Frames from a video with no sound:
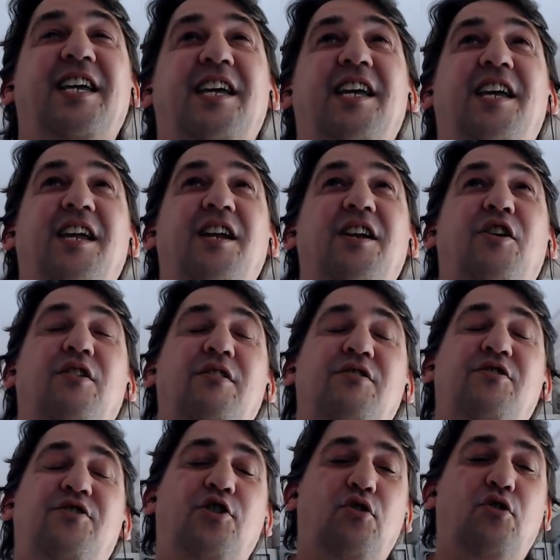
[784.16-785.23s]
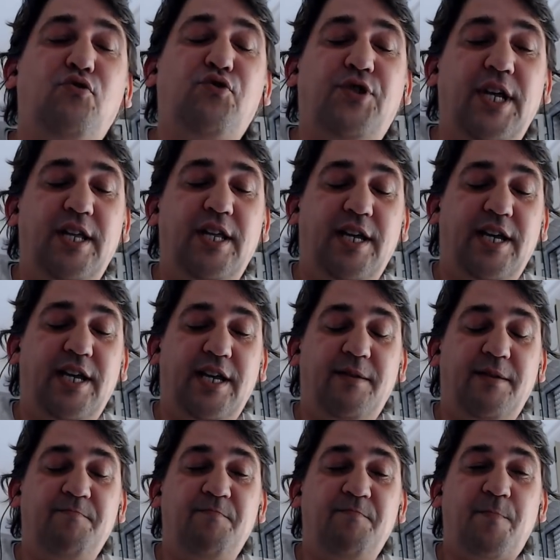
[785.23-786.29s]
eh,
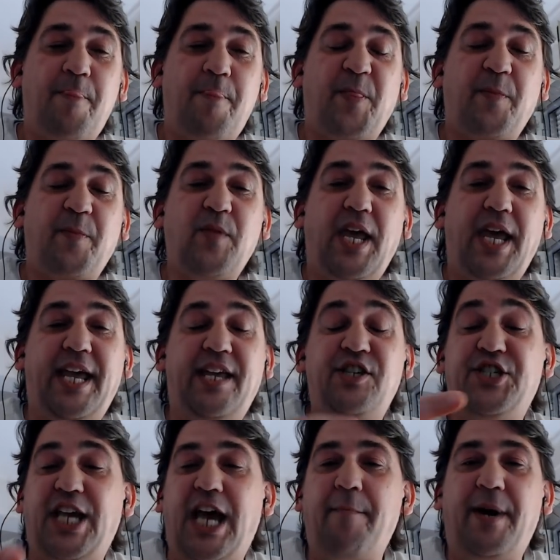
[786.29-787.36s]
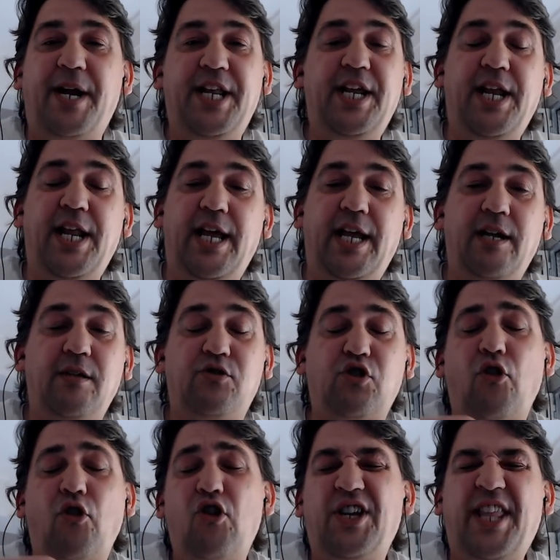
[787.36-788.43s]
eh, en Xamarin, en
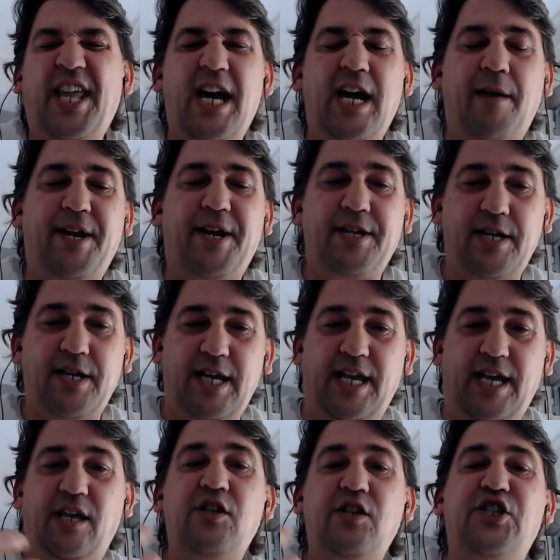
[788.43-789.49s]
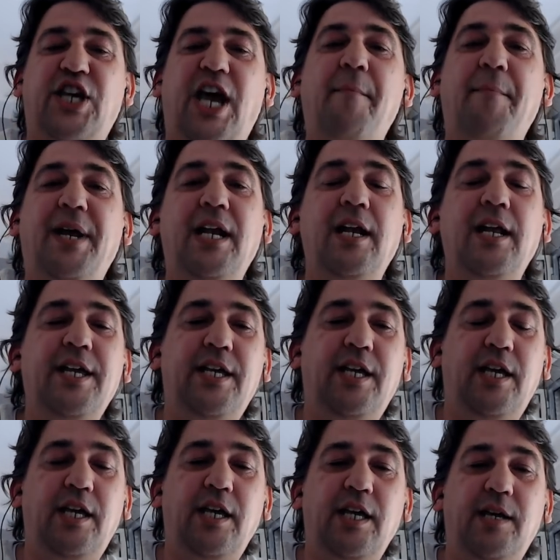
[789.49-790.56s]
todo lo que tenga que ver eh,
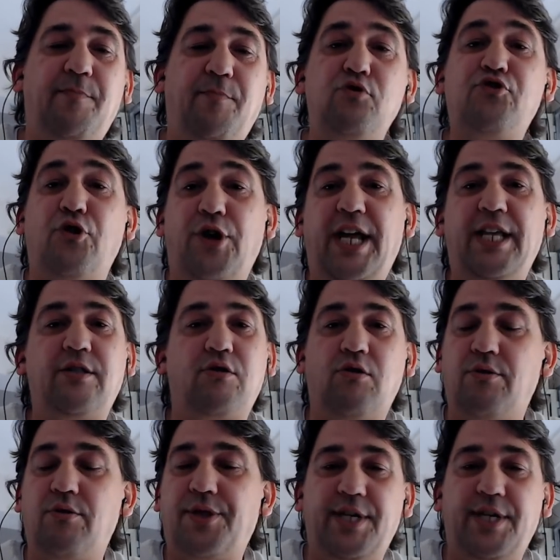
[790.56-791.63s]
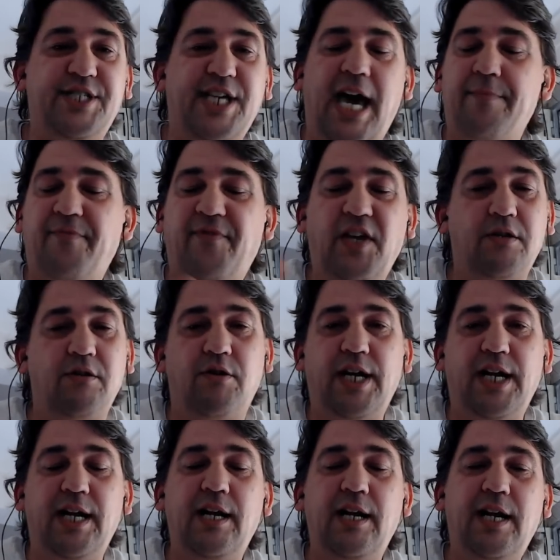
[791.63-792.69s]
y, y .NET con César, fin,
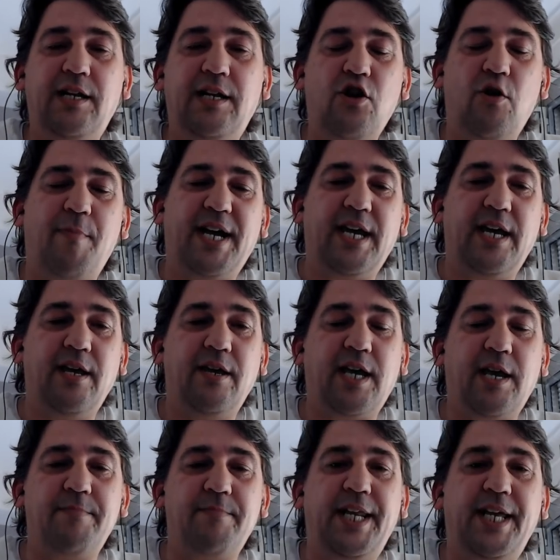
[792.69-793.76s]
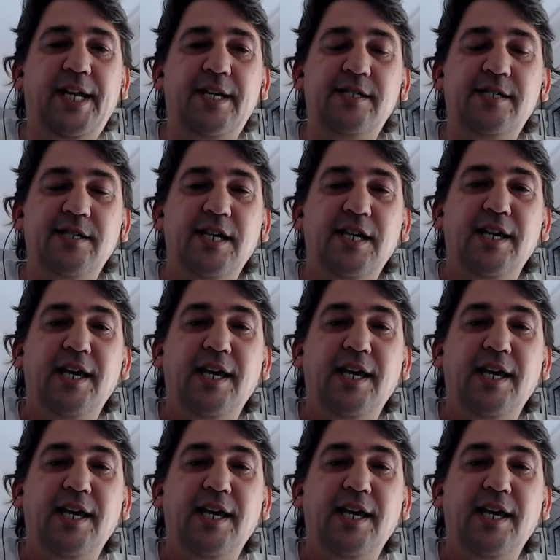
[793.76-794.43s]
con el, idioma que, manejes,